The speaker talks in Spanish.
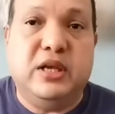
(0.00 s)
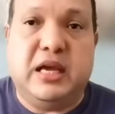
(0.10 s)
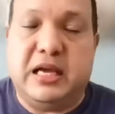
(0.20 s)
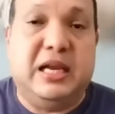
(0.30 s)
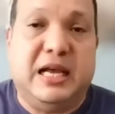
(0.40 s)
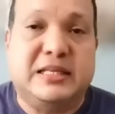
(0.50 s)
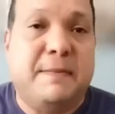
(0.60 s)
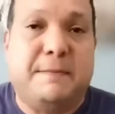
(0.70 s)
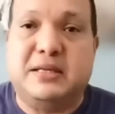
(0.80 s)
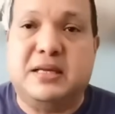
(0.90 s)
y las
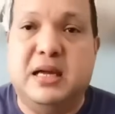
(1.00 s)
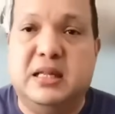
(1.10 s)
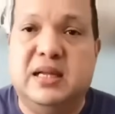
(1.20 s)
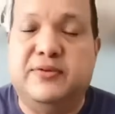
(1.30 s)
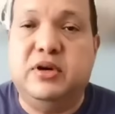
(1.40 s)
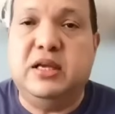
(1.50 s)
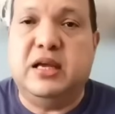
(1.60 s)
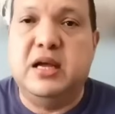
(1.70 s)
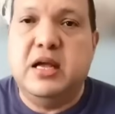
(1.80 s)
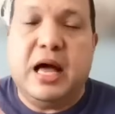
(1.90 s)
empresas de telefonía
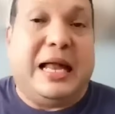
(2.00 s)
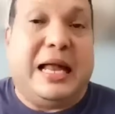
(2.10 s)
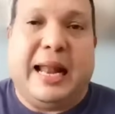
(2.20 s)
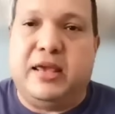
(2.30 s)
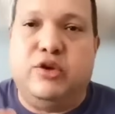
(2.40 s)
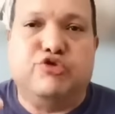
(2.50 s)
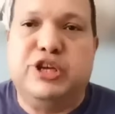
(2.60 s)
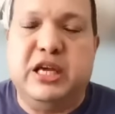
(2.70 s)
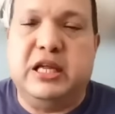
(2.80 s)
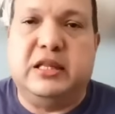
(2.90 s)
al año
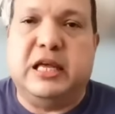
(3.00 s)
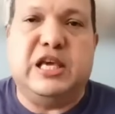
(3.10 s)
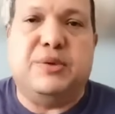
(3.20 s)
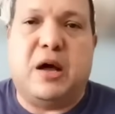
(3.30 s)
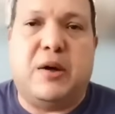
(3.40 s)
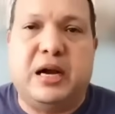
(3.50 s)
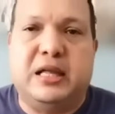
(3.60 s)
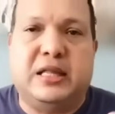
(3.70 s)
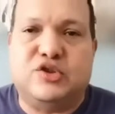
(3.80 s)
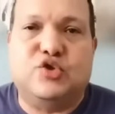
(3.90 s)
siguiente llevaban
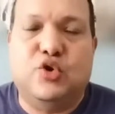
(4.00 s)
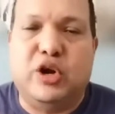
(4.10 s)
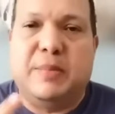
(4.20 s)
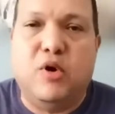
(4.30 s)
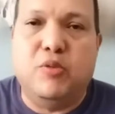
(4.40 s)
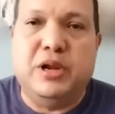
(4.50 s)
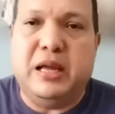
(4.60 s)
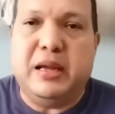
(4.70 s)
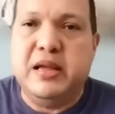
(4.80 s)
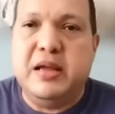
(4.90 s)
estaciones
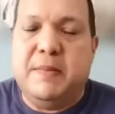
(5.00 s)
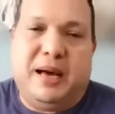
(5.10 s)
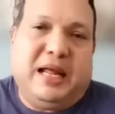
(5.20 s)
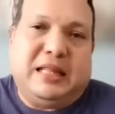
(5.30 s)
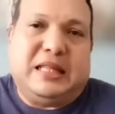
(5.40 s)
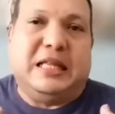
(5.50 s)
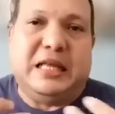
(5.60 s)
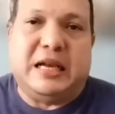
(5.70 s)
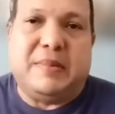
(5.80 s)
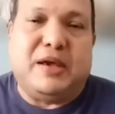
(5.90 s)
móviles para
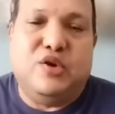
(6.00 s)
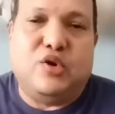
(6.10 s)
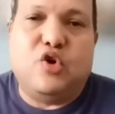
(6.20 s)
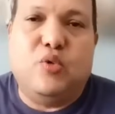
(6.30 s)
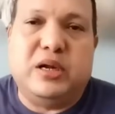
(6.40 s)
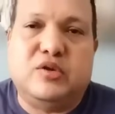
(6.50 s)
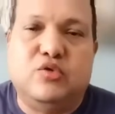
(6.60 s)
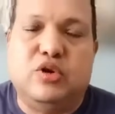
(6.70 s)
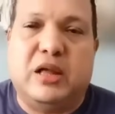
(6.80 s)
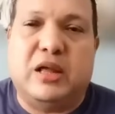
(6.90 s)
tener mayor
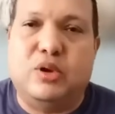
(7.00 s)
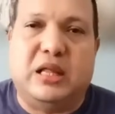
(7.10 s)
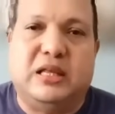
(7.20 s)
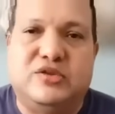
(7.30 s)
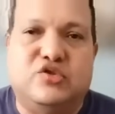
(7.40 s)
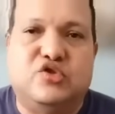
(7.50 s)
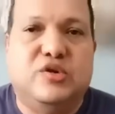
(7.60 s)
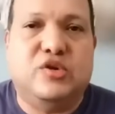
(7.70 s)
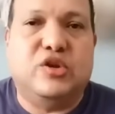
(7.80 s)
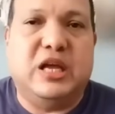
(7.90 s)
cobertura durante esos
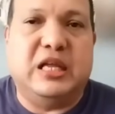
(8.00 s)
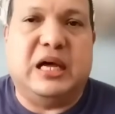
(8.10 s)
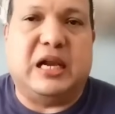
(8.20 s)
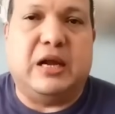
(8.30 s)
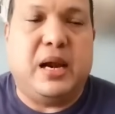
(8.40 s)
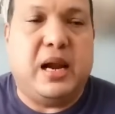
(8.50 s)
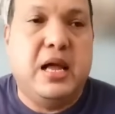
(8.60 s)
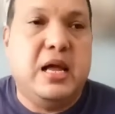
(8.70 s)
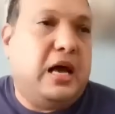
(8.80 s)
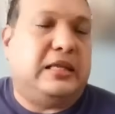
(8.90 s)
cinco días de carnaval
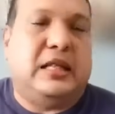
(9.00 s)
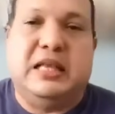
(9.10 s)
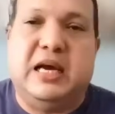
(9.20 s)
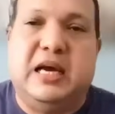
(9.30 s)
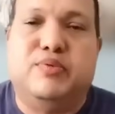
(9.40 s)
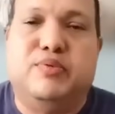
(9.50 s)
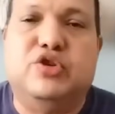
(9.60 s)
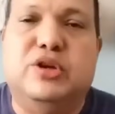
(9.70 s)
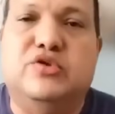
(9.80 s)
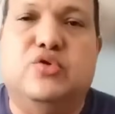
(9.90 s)
hasta el día que
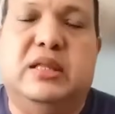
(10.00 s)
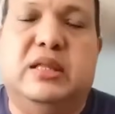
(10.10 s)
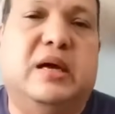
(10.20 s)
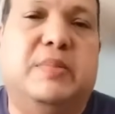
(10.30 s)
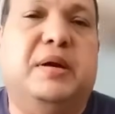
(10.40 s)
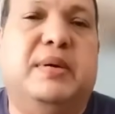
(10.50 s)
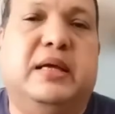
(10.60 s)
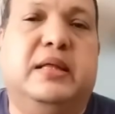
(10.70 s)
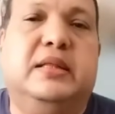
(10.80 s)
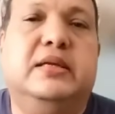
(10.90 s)
pusieron sus antenas
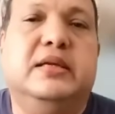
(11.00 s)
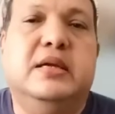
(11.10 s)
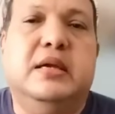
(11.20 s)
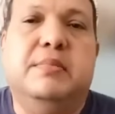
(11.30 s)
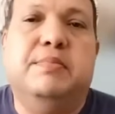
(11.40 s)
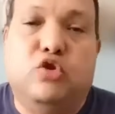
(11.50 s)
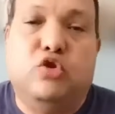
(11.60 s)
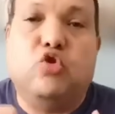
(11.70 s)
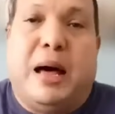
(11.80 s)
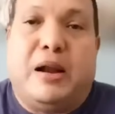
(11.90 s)
permanentes. Pero
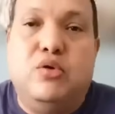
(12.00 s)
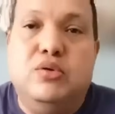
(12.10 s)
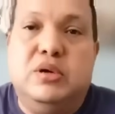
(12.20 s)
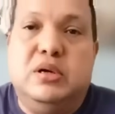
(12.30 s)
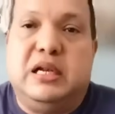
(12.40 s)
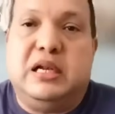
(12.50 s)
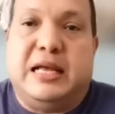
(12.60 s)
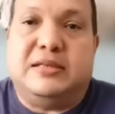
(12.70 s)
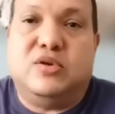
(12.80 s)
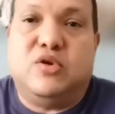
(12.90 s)
tomaron
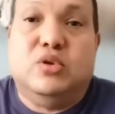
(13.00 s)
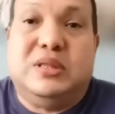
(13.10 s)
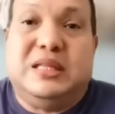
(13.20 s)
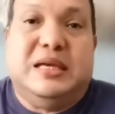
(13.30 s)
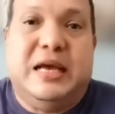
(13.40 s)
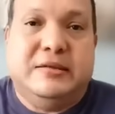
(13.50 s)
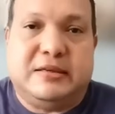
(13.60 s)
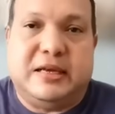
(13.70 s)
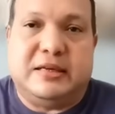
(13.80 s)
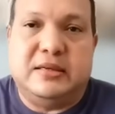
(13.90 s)
las
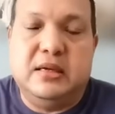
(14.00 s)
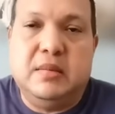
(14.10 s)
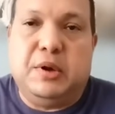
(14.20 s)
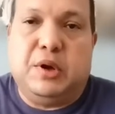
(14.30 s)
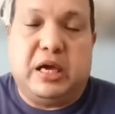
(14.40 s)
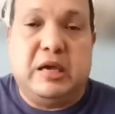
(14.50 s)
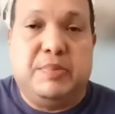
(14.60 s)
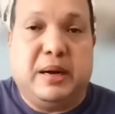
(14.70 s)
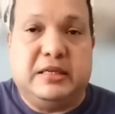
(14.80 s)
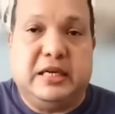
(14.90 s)
contingencias pero aquí
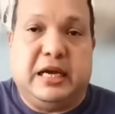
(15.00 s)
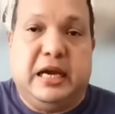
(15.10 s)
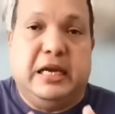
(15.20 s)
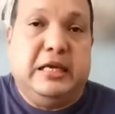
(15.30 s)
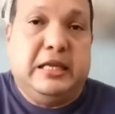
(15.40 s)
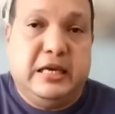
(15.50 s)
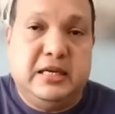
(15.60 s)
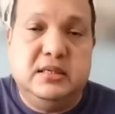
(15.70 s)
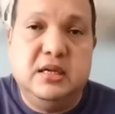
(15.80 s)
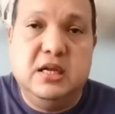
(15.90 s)
parece que el
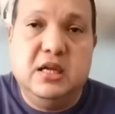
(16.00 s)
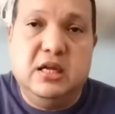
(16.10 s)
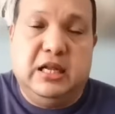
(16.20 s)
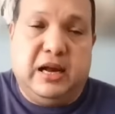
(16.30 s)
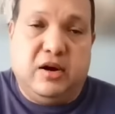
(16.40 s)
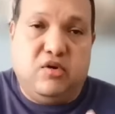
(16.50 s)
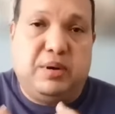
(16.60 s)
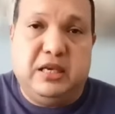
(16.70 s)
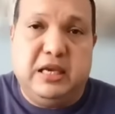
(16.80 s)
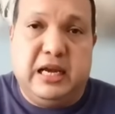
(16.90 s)
IDAN ni la
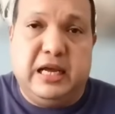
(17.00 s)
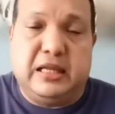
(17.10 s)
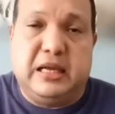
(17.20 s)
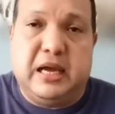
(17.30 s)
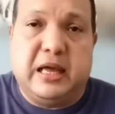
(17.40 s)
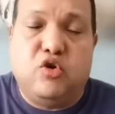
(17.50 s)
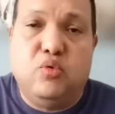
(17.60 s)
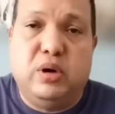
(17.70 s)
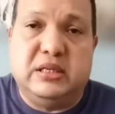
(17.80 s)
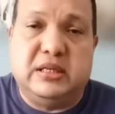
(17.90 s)
compañía eléctrica que
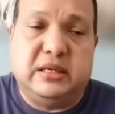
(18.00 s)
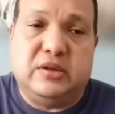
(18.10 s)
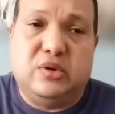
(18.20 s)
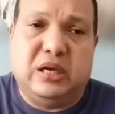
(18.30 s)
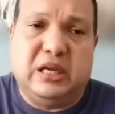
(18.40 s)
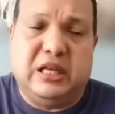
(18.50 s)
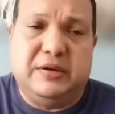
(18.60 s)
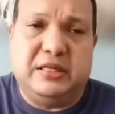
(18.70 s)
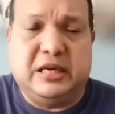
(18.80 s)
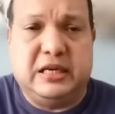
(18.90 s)
cubre ese sector, que debe
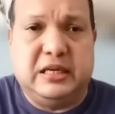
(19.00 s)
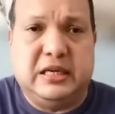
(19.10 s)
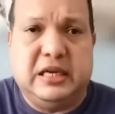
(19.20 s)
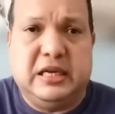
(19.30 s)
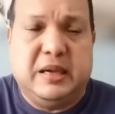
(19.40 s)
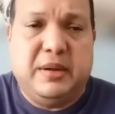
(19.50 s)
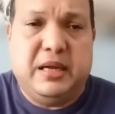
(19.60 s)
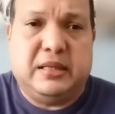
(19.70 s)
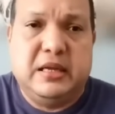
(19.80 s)
ser eh, EDEMET,